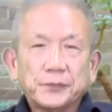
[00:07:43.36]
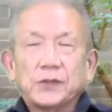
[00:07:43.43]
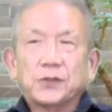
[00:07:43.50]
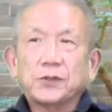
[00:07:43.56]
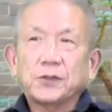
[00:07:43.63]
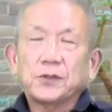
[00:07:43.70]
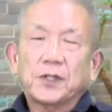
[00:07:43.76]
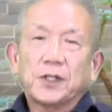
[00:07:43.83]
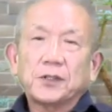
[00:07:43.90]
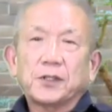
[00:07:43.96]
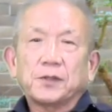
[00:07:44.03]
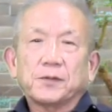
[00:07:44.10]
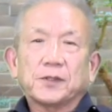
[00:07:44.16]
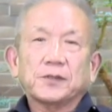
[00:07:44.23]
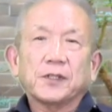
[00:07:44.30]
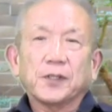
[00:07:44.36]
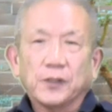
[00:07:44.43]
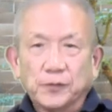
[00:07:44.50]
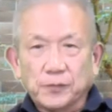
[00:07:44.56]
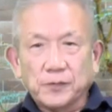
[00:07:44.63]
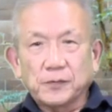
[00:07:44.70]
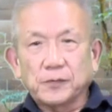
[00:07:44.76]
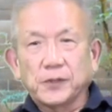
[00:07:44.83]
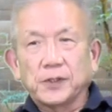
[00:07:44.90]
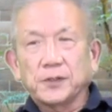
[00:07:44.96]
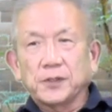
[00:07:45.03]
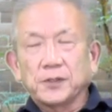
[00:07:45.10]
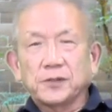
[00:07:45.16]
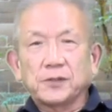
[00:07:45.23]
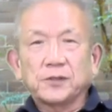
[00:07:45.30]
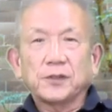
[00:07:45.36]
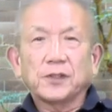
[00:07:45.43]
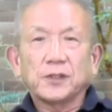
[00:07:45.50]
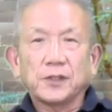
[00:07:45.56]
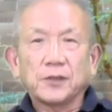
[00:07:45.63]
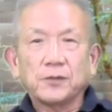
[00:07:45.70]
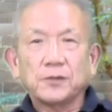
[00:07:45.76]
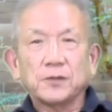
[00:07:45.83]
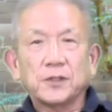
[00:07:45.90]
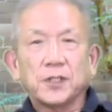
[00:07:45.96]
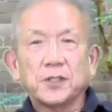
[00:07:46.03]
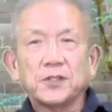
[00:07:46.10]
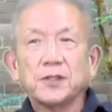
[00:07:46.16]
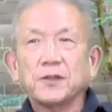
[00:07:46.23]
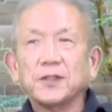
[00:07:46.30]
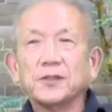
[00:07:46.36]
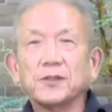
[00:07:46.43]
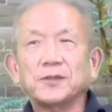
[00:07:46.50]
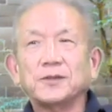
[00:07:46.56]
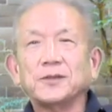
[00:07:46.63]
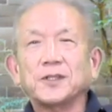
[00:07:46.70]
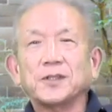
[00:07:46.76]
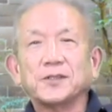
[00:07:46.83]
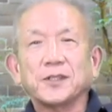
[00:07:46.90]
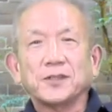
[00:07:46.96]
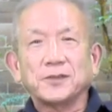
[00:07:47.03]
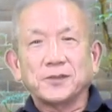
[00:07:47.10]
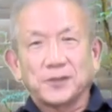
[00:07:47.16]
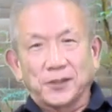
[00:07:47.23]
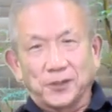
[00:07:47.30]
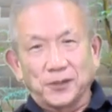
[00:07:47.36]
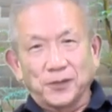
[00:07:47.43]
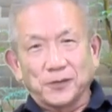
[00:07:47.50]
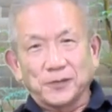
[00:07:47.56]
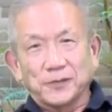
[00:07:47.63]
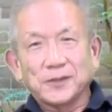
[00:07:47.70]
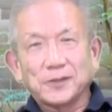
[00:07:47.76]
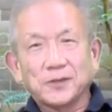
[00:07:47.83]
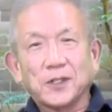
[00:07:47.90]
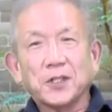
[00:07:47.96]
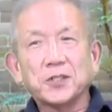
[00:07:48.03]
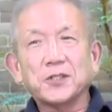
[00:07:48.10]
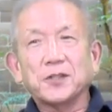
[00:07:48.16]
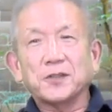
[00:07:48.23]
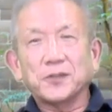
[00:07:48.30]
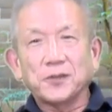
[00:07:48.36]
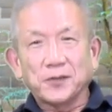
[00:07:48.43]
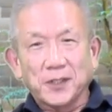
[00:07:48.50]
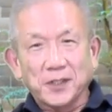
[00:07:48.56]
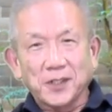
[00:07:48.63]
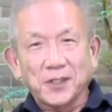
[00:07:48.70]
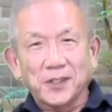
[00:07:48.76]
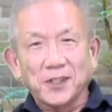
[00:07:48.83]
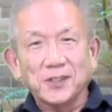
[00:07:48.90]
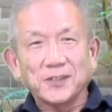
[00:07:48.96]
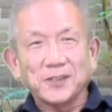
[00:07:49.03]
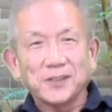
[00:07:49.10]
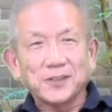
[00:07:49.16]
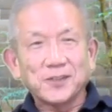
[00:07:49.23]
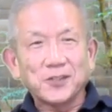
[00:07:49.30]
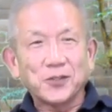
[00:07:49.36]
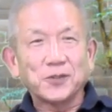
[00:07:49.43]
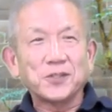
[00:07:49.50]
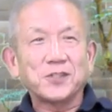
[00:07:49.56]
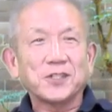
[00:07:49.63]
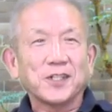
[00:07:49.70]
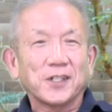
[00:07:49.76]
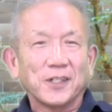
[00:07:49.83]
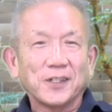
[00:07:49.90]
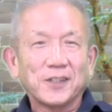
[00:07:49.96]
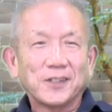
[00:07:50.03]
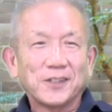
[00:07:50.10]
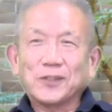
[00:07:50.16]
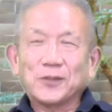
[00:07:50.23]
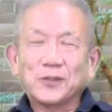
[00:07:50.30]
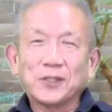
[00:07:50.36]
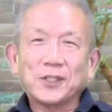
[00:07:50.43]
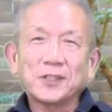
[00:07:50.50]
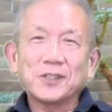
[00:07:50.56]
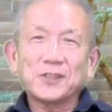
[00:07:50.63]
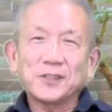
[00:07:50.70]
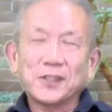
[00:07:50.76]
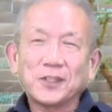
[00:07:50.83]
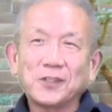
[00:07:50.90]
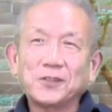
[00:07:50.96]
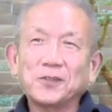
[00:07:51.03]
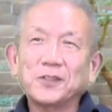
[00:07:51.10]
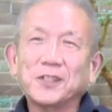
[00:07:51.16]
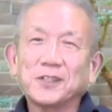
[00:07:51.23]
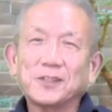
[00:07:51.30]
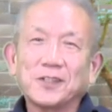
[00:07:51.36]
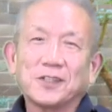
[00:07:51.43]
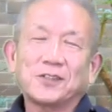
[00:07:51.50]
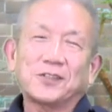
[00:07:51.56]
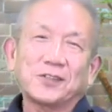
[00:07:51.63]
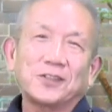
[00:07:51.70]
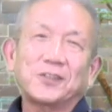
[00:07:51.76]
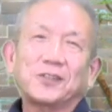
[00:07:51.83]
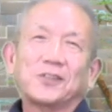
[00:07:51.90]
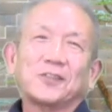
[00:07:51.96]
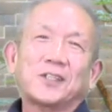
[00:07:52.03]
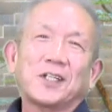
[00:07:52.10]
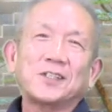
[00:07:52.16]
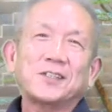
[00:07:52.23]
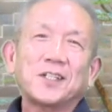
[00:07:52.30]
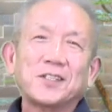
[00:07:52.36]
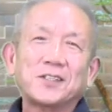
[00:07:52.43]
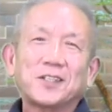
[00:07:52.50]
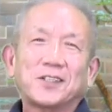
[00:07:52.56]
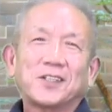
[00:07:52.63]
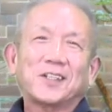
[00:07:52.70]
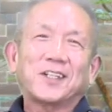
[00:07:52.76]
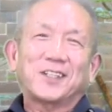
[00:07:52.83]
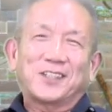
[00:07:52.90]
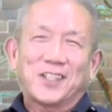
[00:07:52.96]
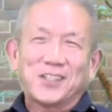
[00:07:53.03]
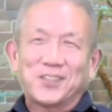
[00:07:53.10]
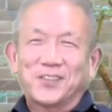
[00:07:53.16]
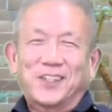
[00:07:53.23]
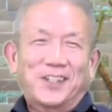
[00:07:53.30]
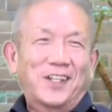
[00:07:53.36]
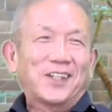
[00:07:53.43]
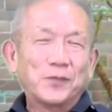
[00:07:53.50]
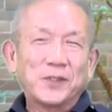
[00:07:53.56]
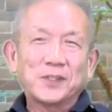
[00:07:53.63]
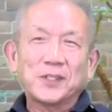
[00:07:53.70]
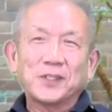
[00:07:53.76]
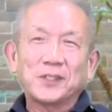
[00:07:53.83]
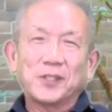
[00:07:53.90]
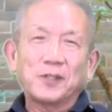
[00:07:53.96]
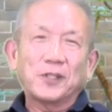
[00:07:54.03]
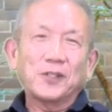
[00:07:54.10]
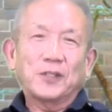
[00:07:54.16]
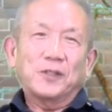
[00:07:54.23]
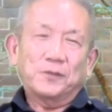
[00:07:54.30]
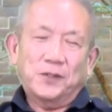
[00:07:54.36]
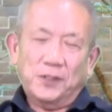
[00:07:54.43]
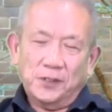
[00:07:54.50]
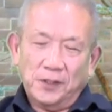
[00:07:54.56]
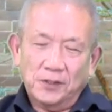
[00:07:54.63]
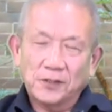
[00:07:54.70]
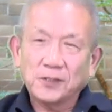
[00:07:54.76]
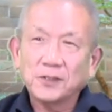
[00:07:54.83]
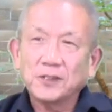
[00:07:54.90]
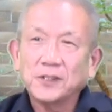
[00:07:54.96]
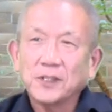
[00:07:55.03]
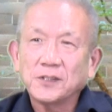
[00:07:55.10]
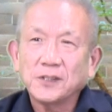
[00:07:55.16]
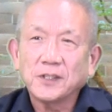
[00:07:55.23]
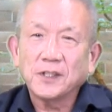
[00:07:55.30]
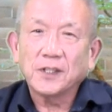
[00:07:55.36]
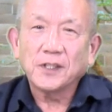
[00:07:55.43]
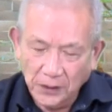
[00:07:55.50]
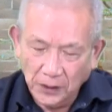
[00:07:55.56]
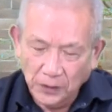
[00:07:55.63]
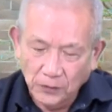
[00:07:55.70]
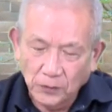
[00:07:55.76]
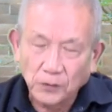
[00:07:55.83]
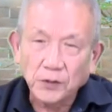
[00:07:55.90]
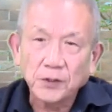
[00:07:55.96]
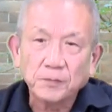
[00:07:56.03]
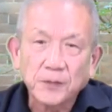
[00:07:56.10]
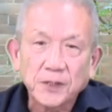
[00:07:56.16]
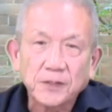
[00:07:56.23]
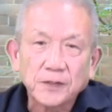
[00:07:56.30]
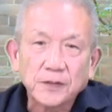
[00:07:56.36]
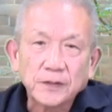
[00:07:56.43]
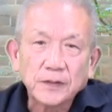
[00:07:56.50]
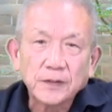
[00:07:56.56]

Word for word: 中途で入ってきますねプレゼンする時にこの会社は言うやつがいるんですよ我が社はって言わなきゃいけないんですよ初日からこれがですねひどいやつはずっと第三者的な立場で目線でプレゼンするってやつが結構います